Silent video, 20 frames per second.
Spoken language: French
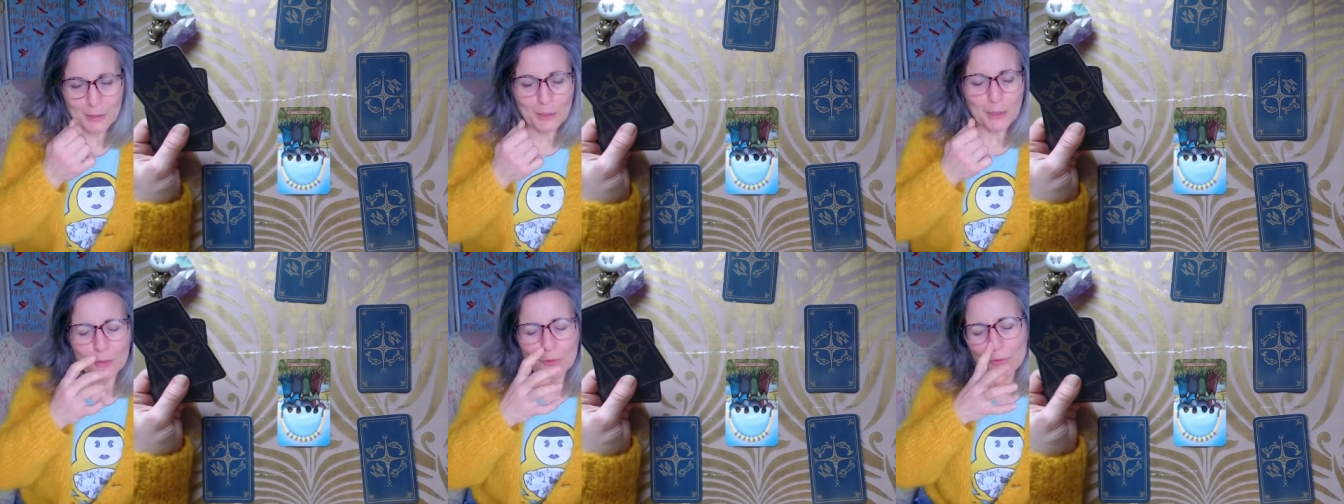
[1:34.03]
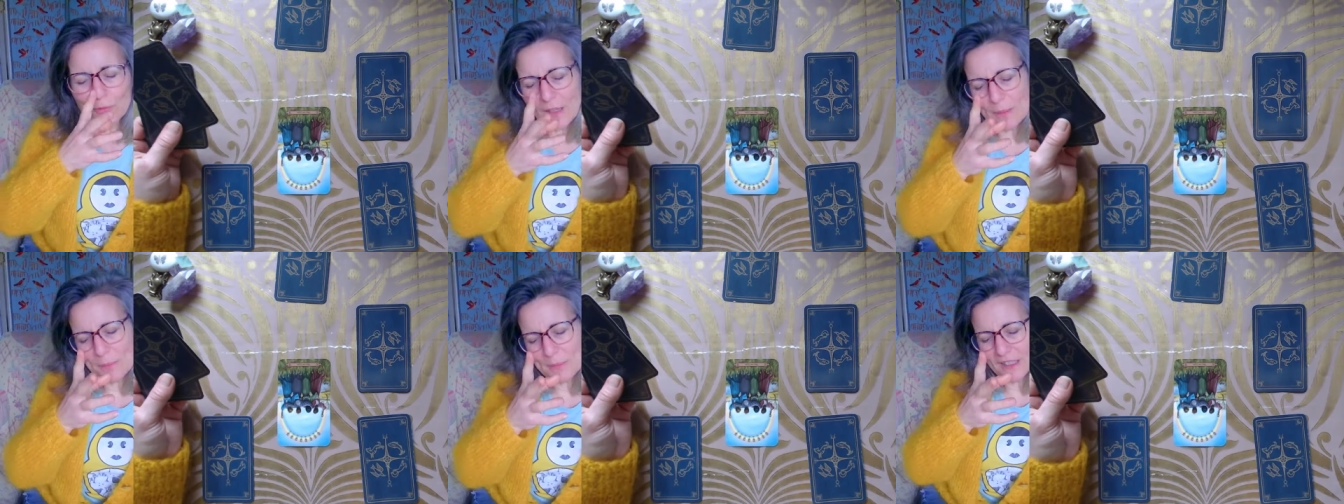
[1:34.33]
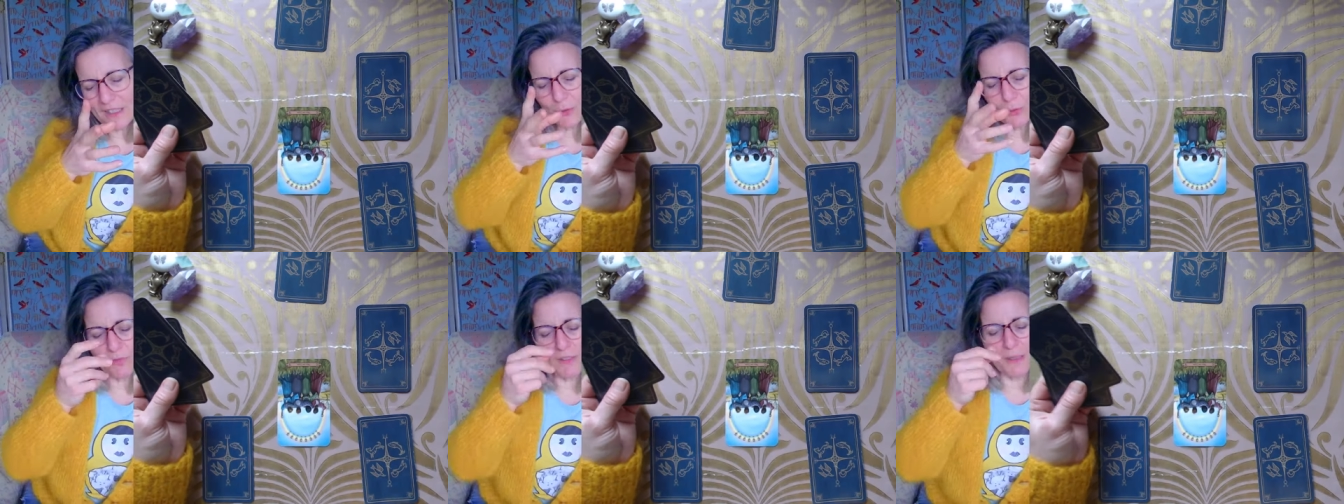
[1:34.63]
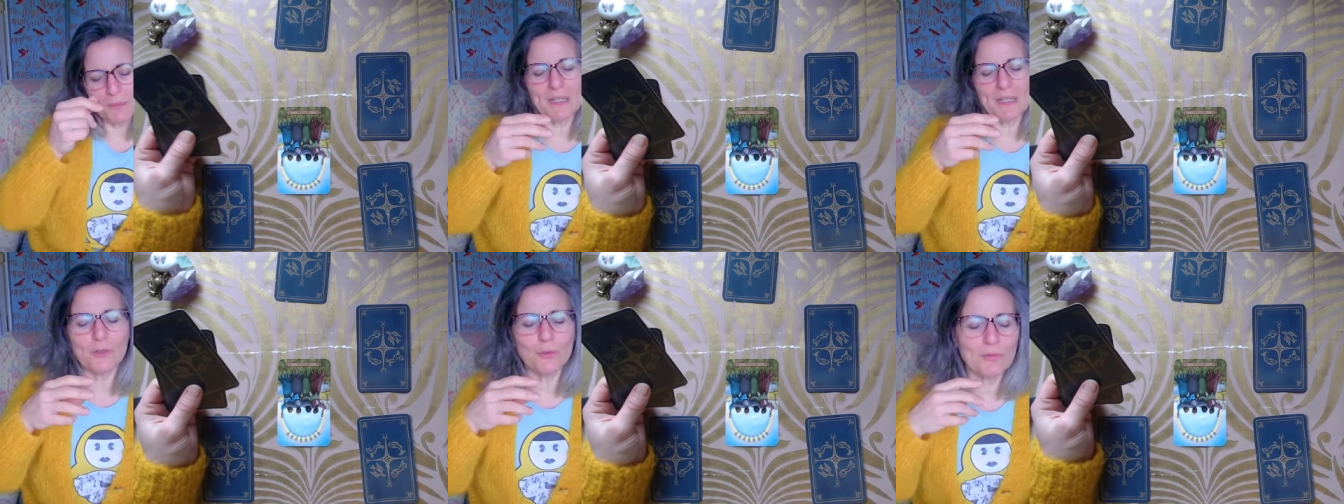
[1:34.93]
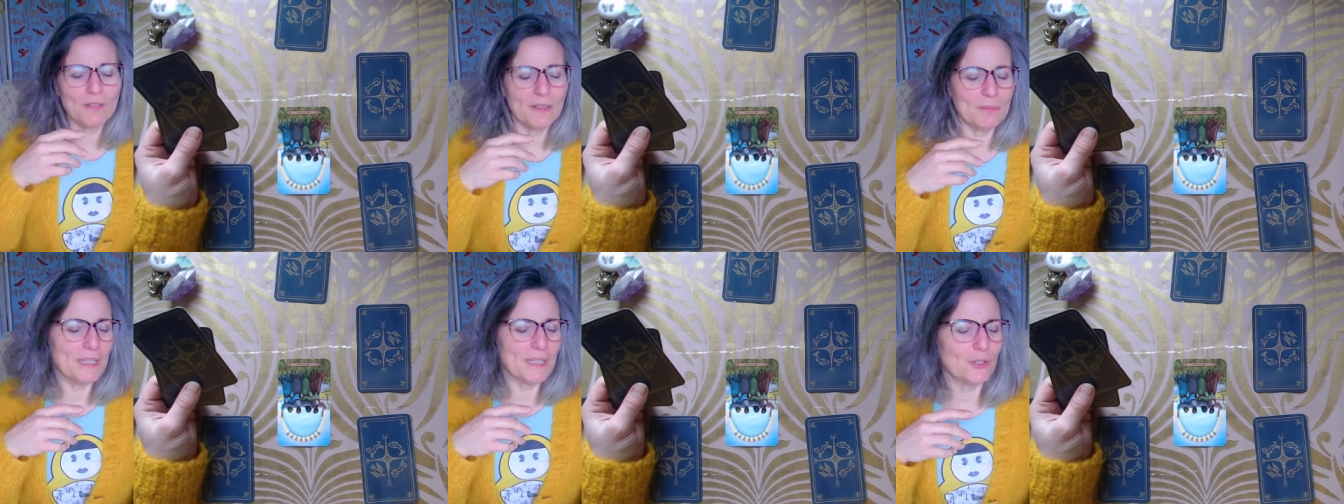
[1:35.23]
tout va bien, tout va bien,
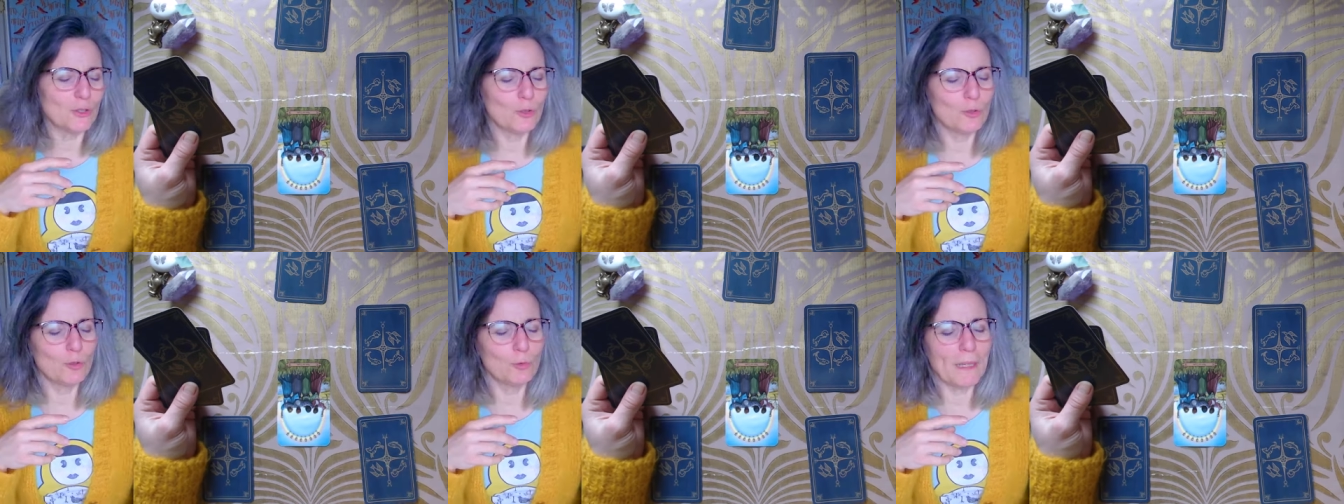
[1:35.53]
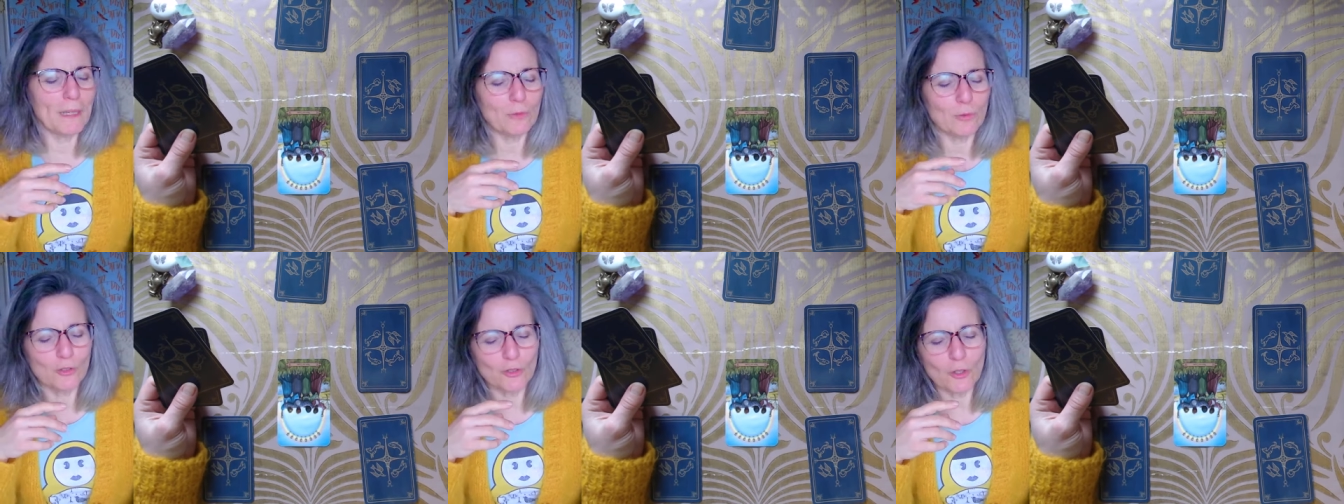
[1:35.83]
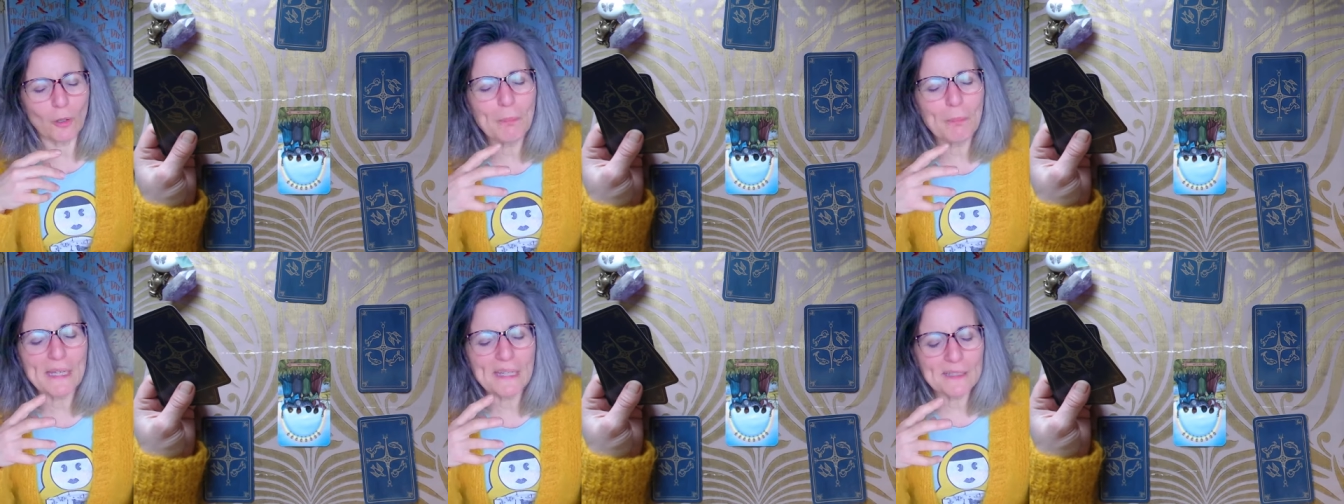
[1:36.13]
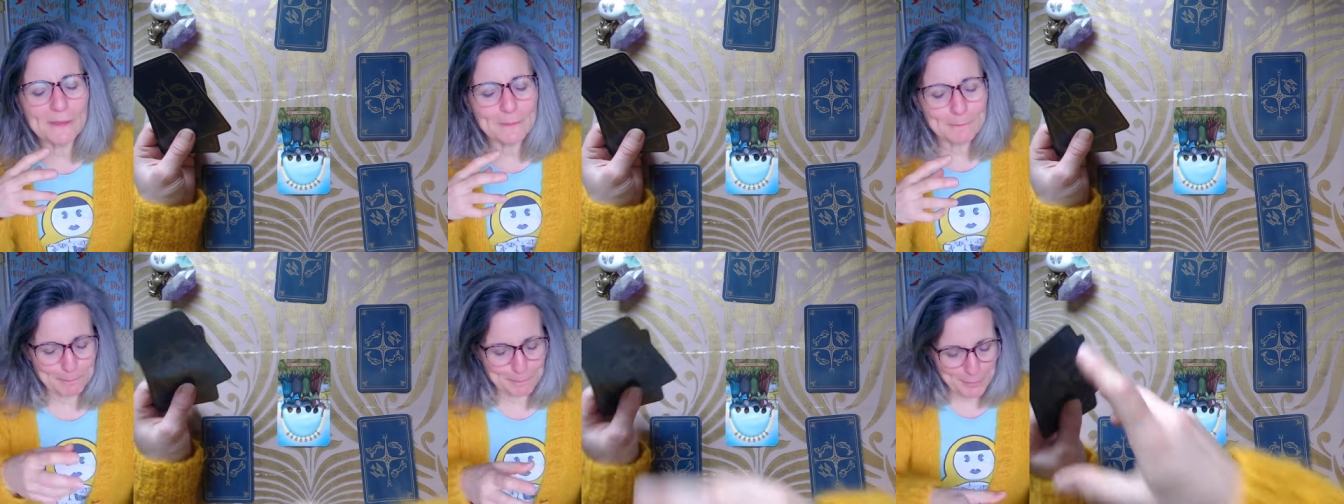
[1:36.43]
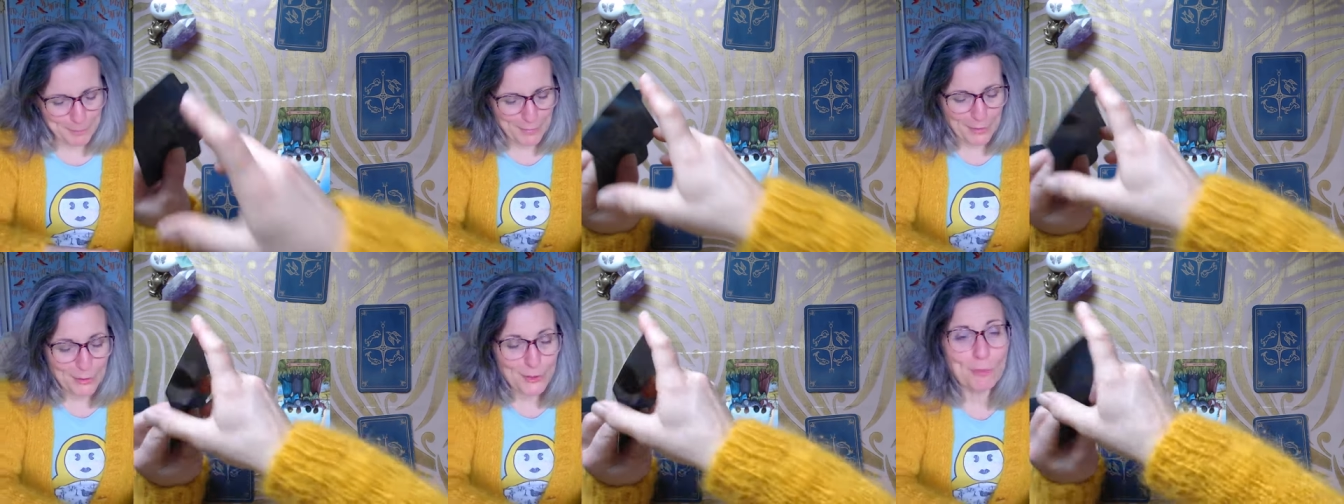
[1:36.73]
tout va bien, je suis super content, mais
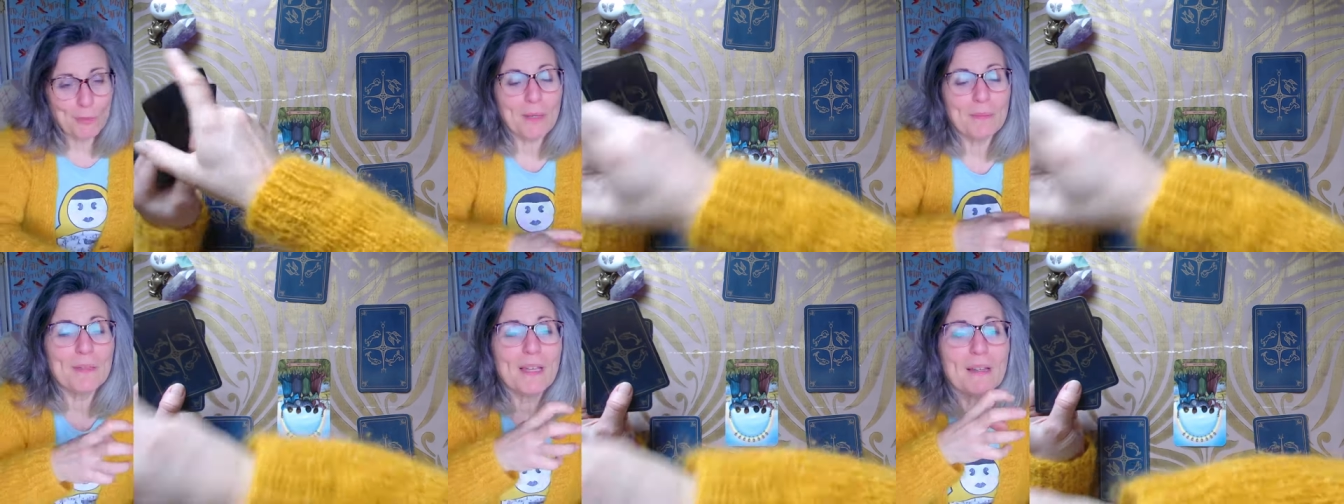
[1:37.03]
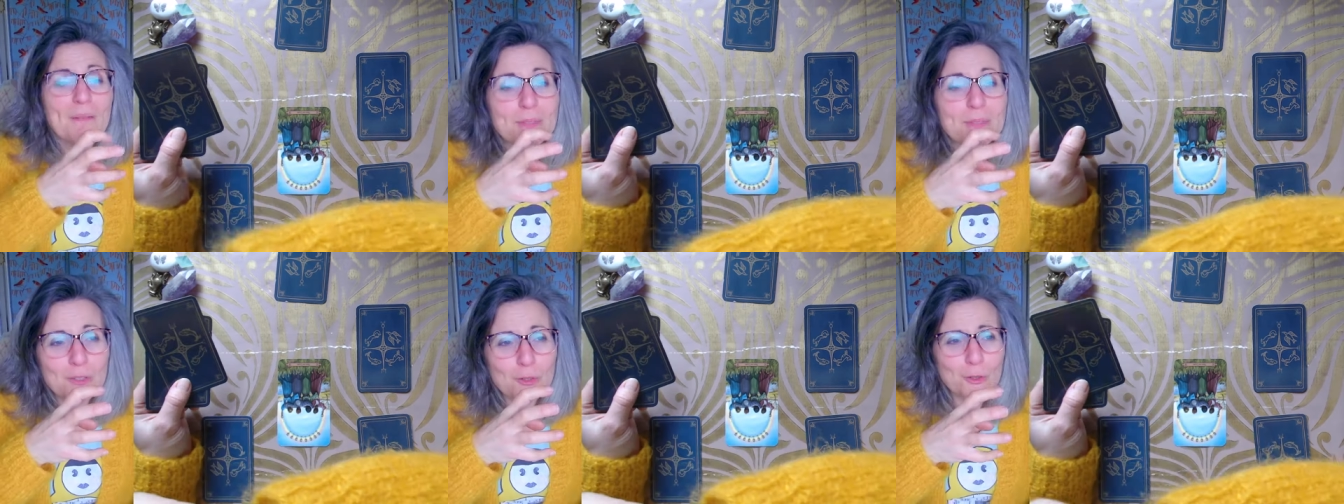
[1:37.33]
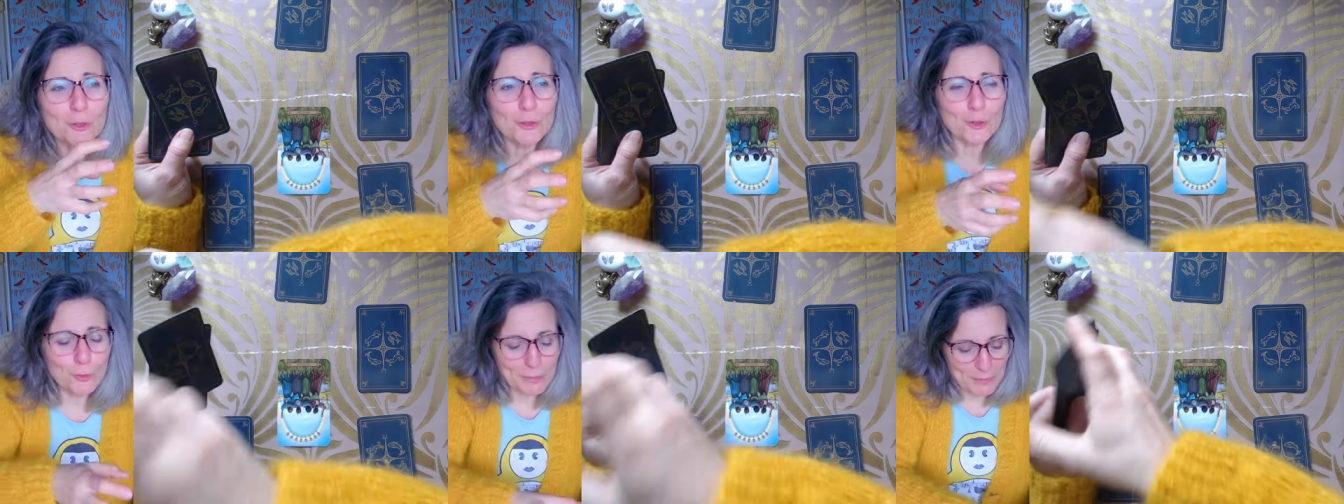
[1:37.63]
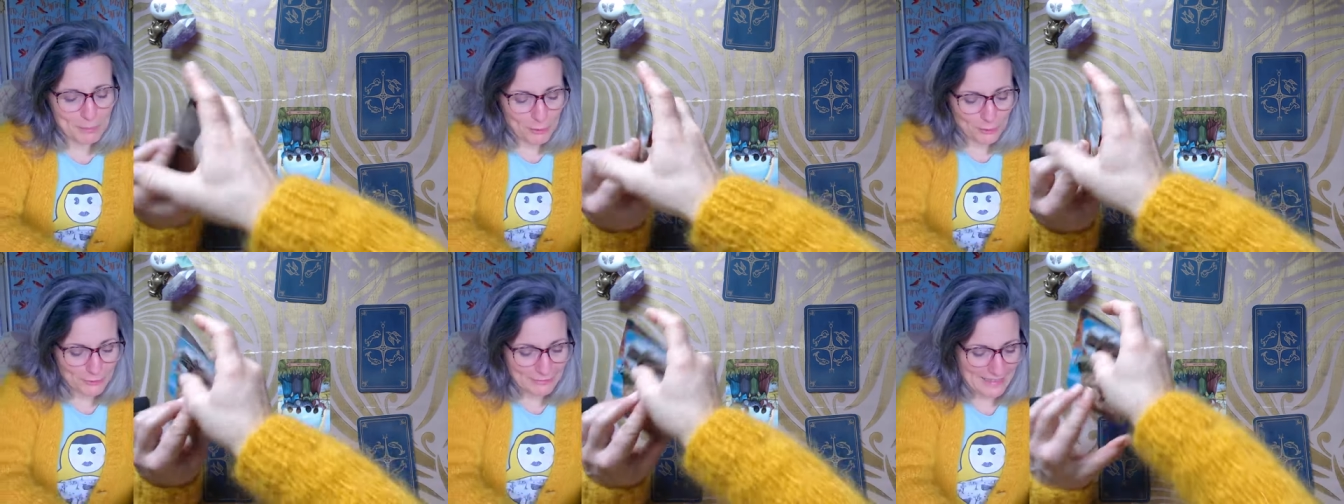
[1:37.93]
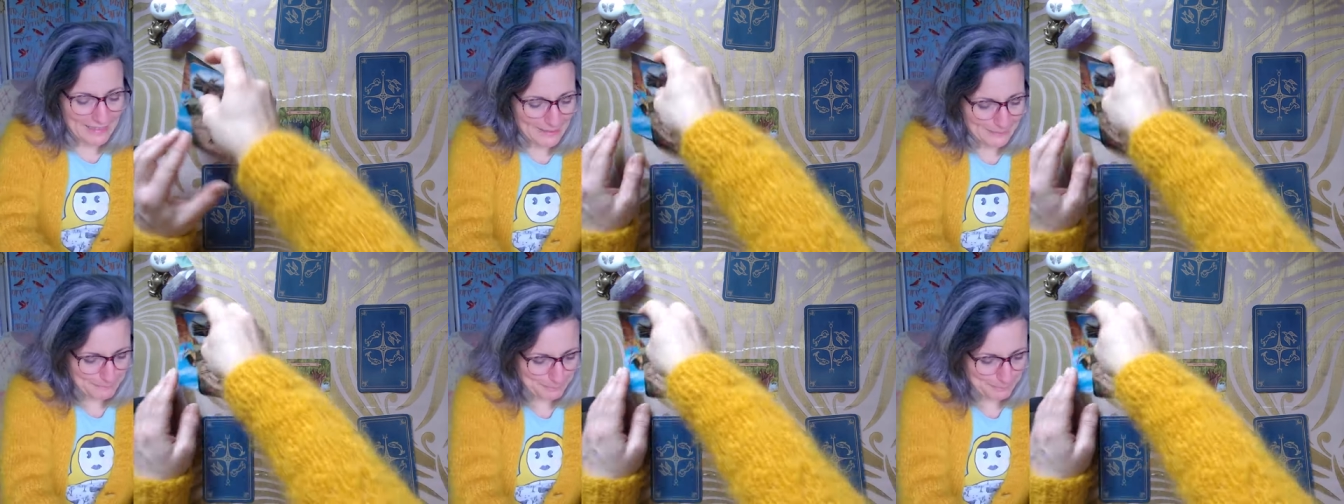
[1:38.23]
j'aimerais bien un petit truc supplémentaire.